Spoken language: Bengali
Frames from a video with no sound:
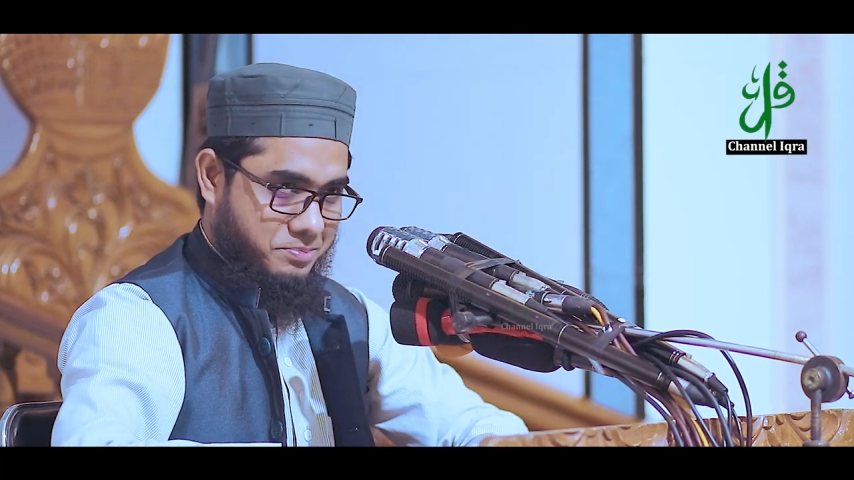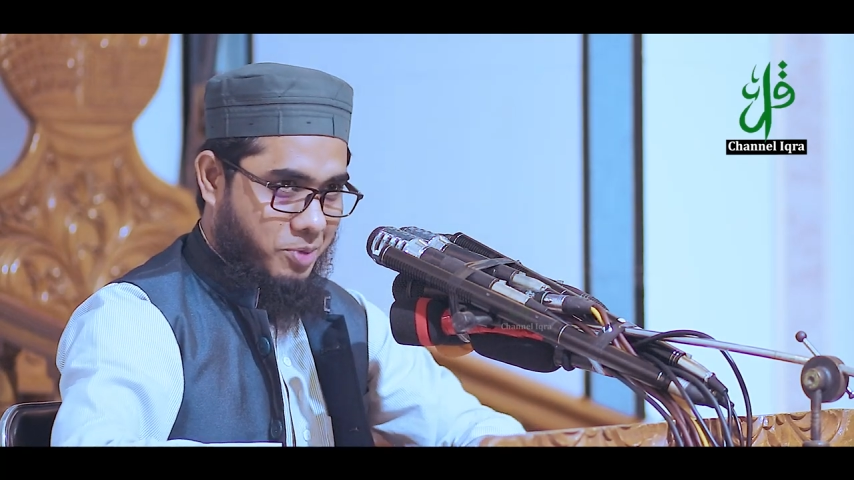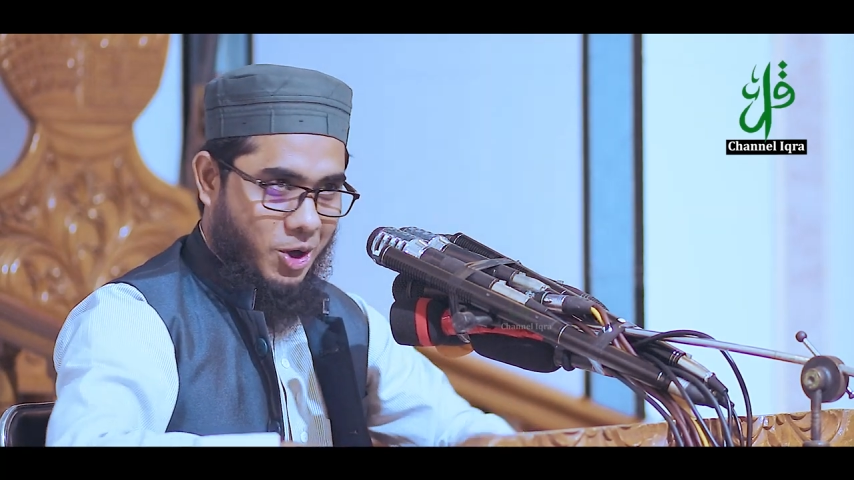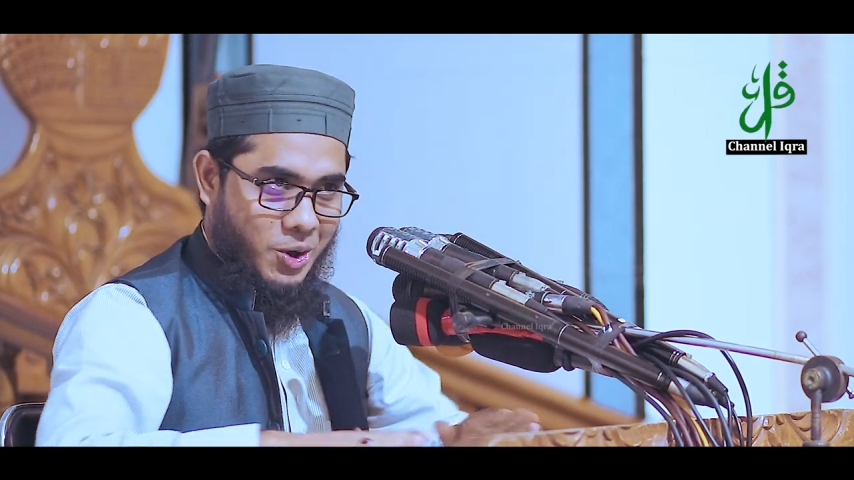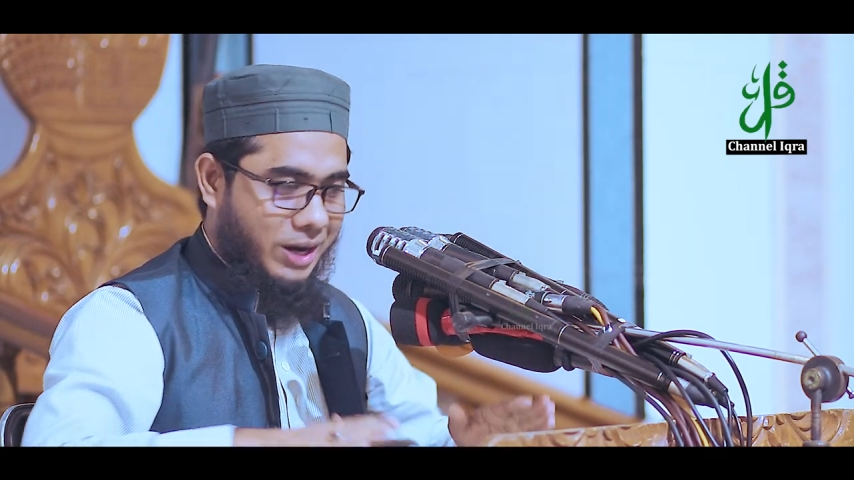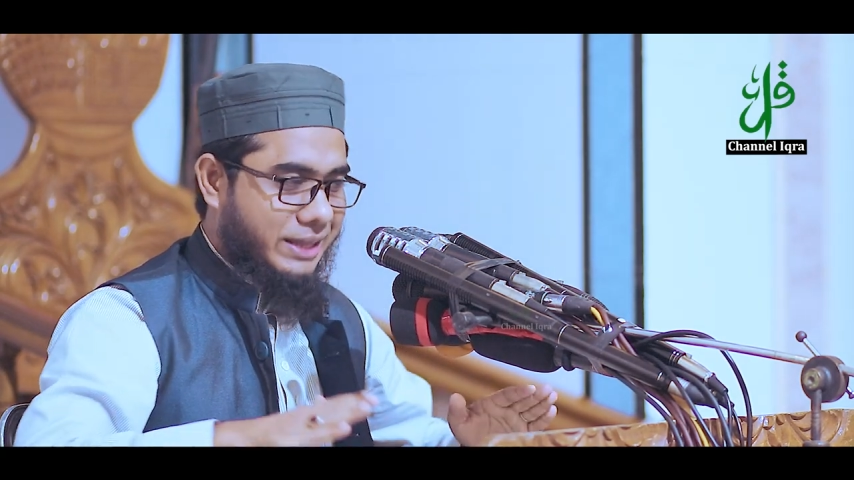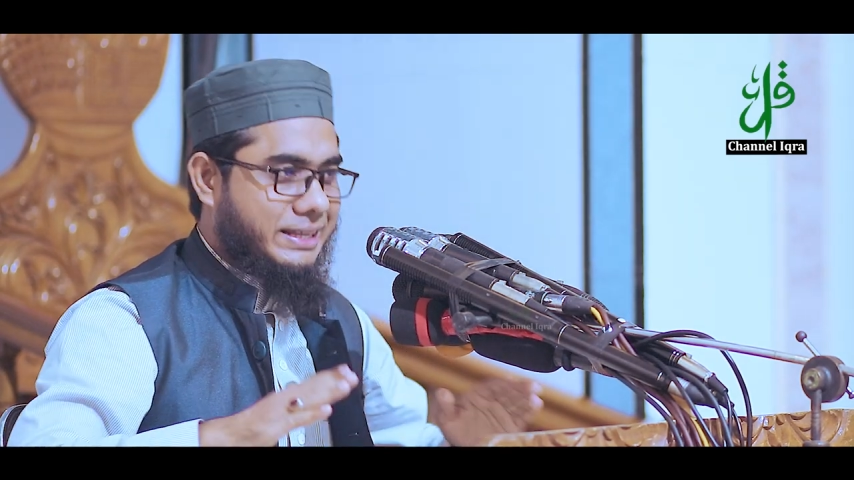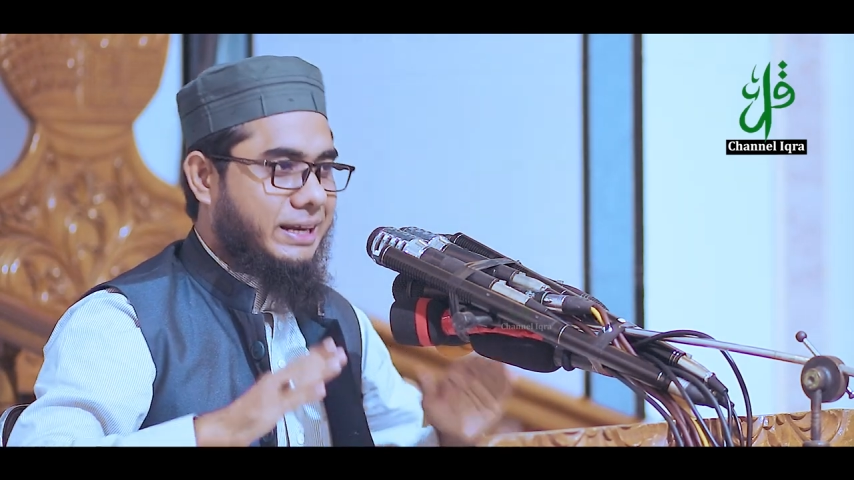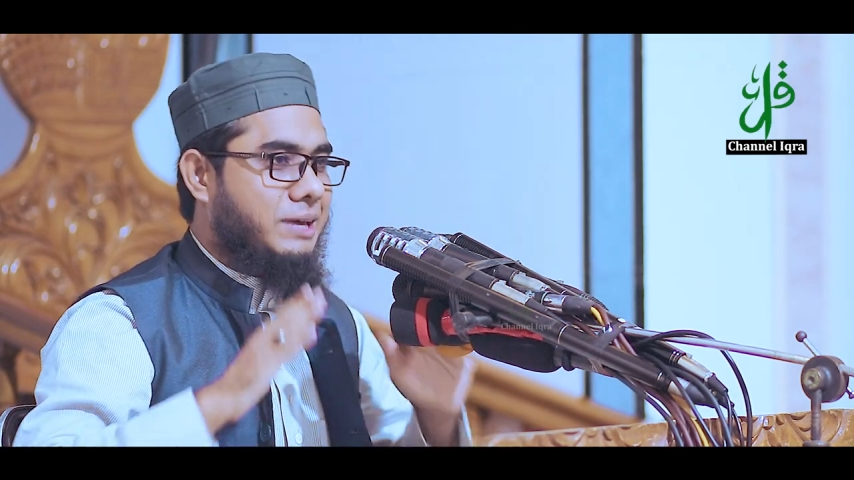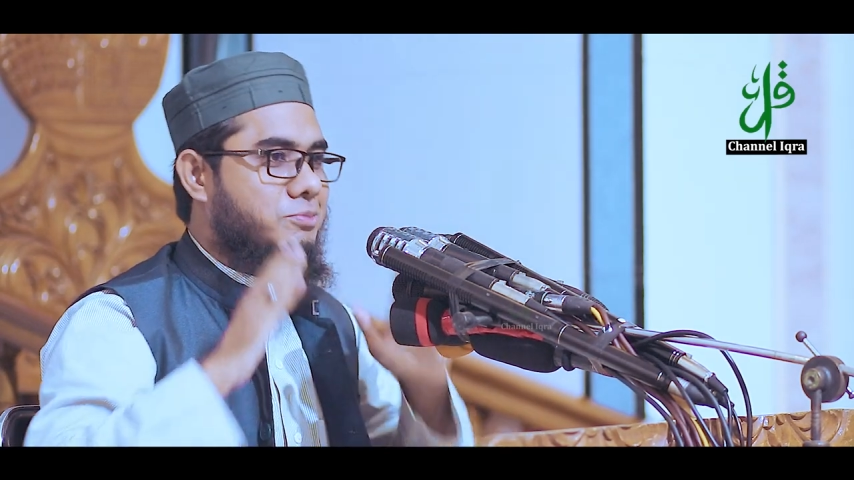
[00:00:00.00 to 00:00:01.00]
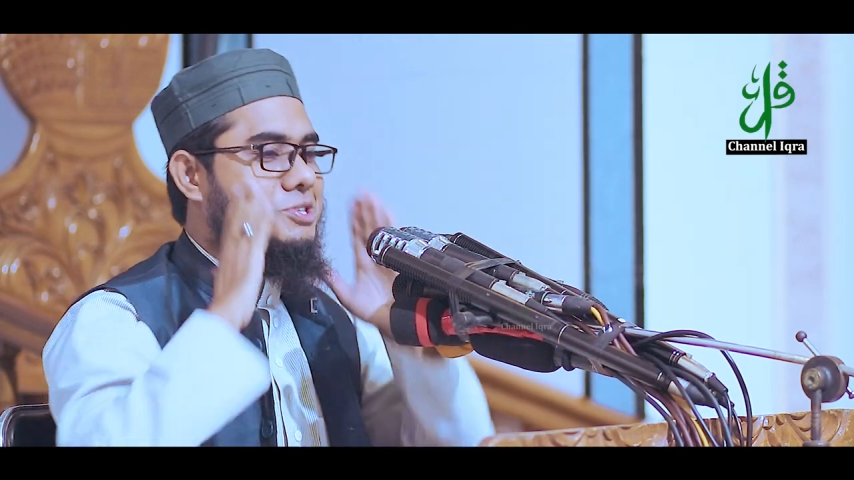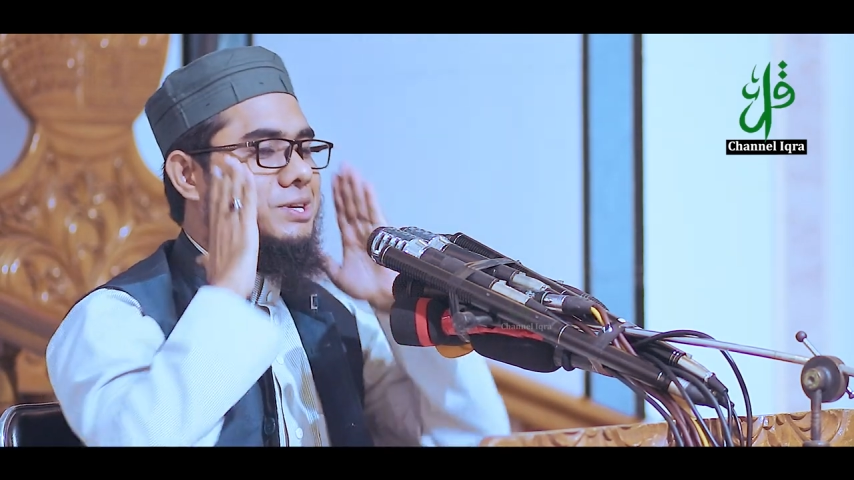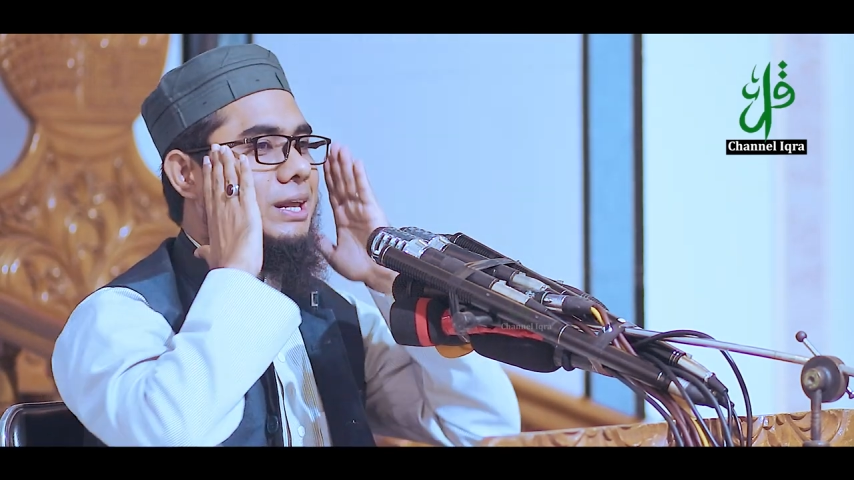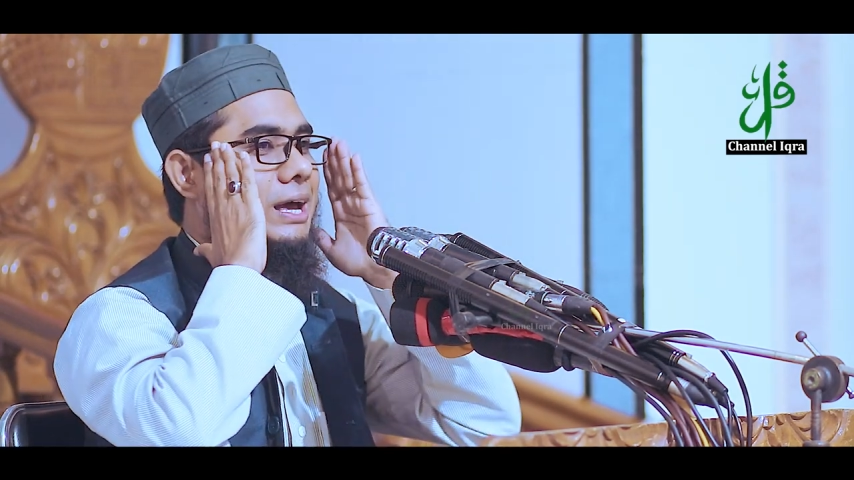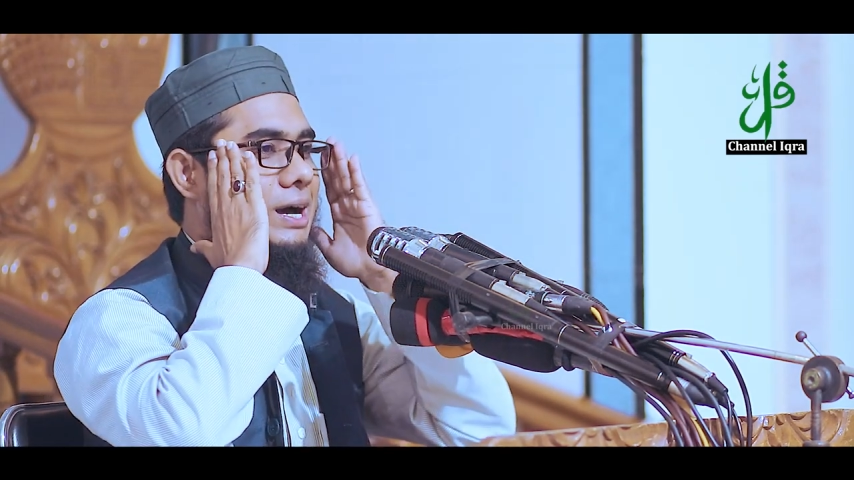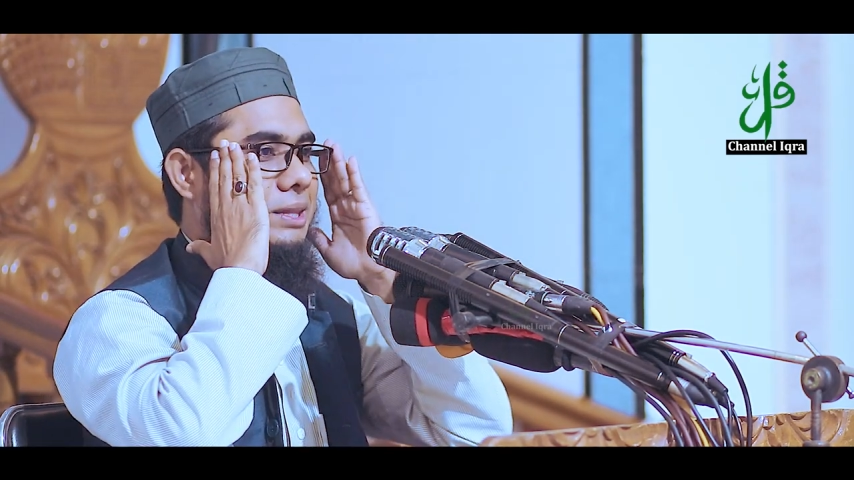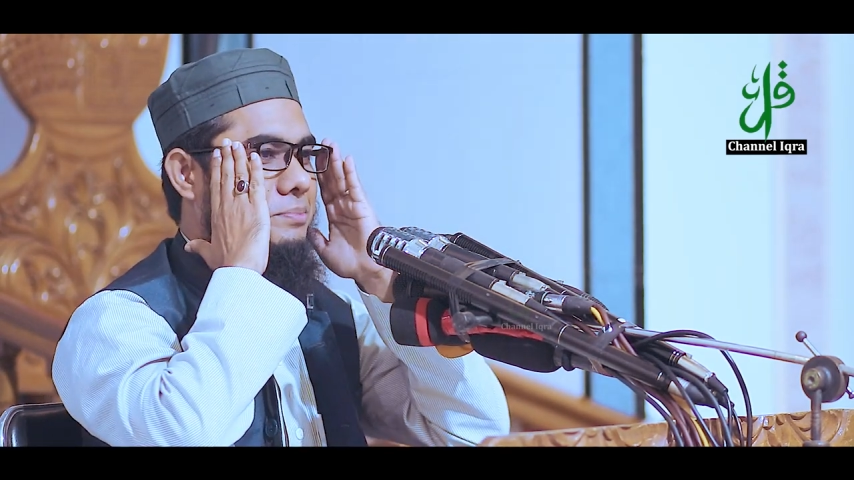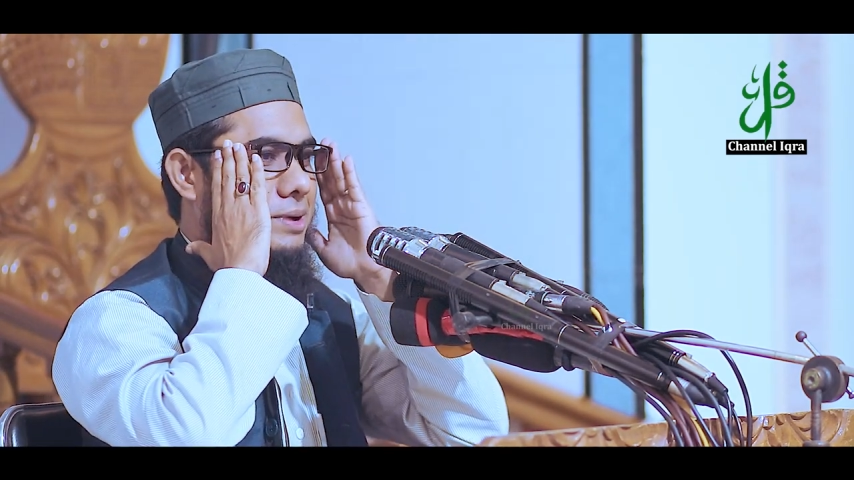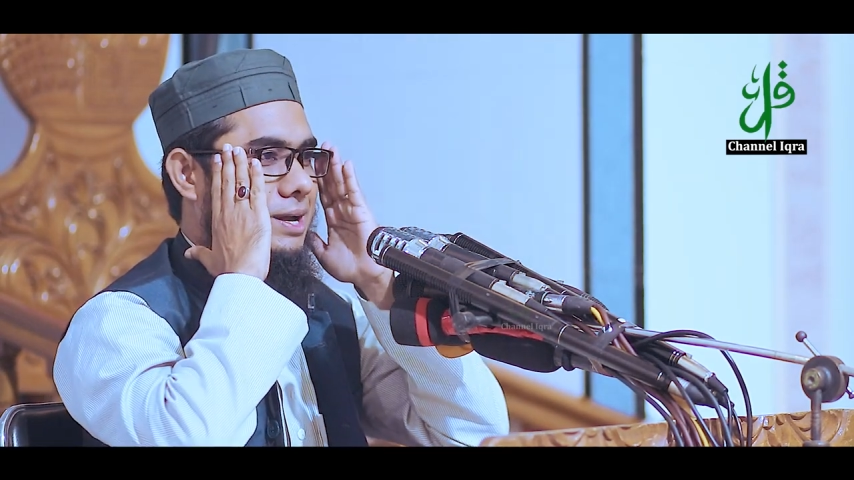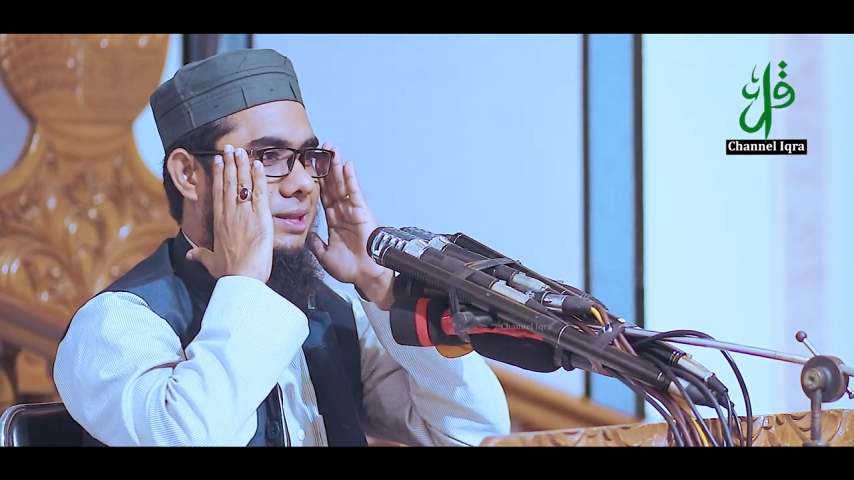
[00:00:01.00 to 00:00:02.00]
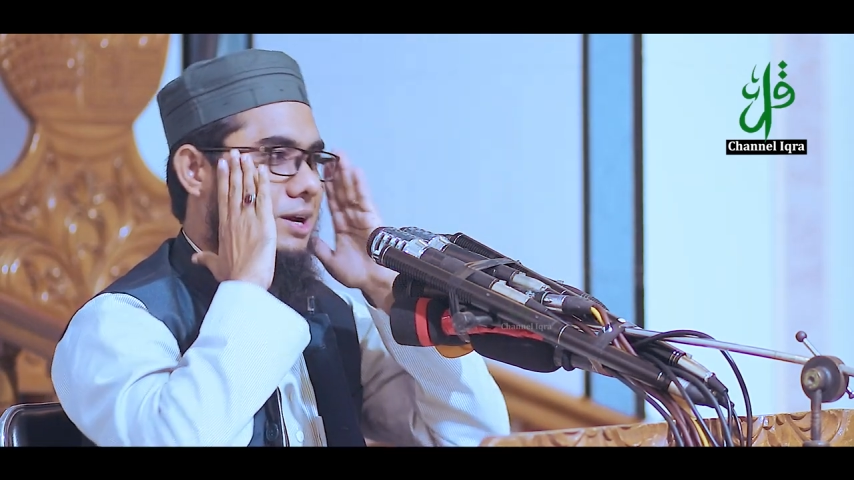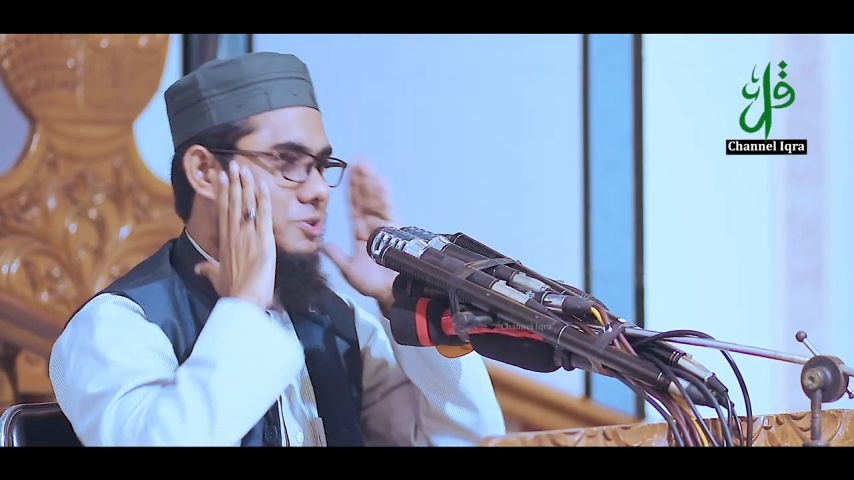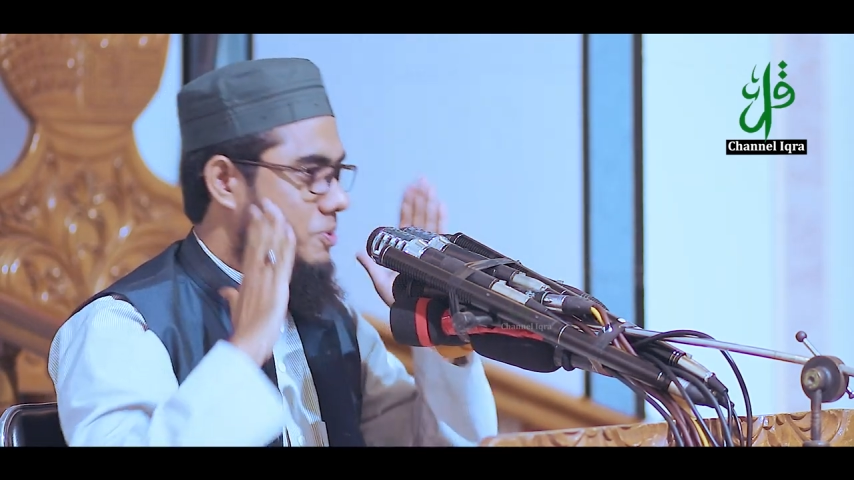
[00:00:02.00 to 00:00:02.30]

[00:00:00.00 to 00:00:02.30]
বড় হলেন তিনি মসজিদের খাদেম বানায় দিলেন